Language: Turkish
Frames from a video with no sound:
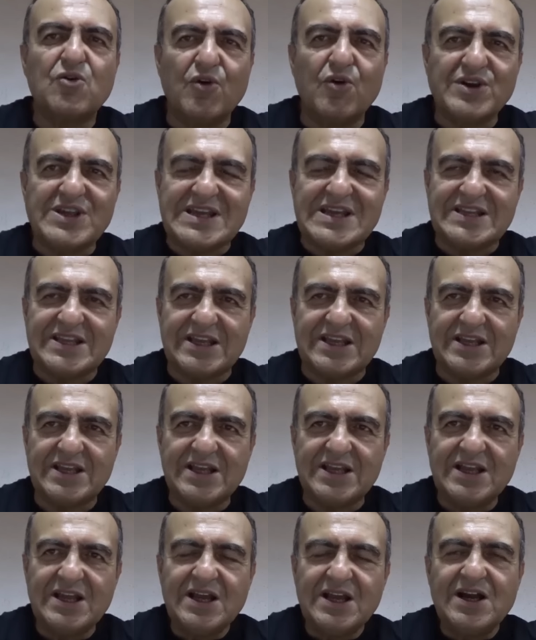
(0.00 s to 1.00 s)
17
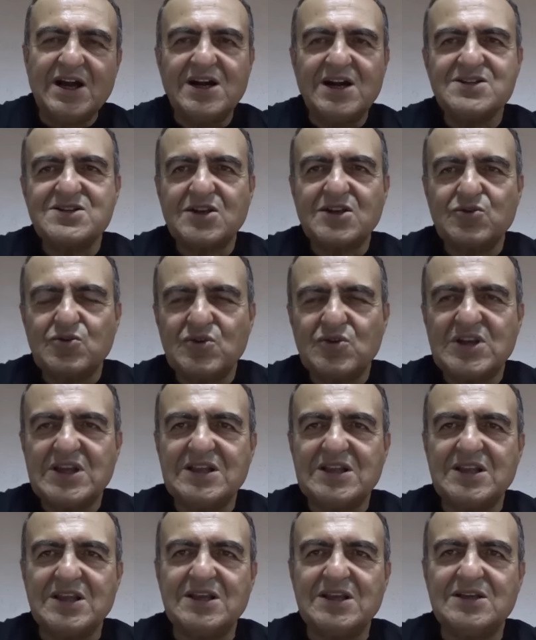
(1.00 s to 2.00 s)
ancak
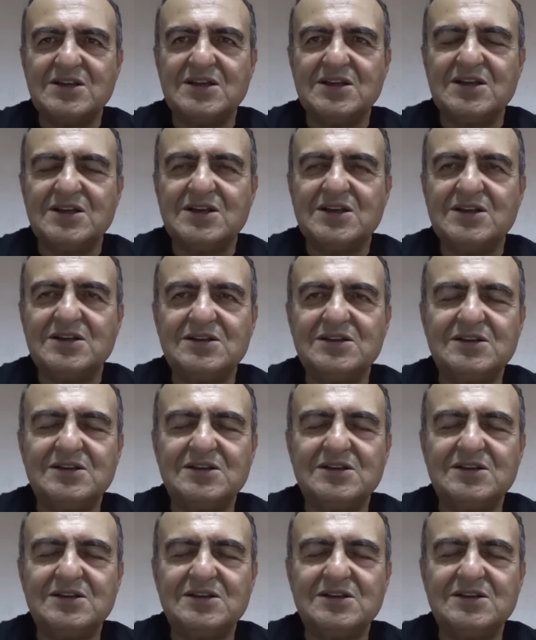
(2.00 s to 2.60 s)
Türkiye'de e,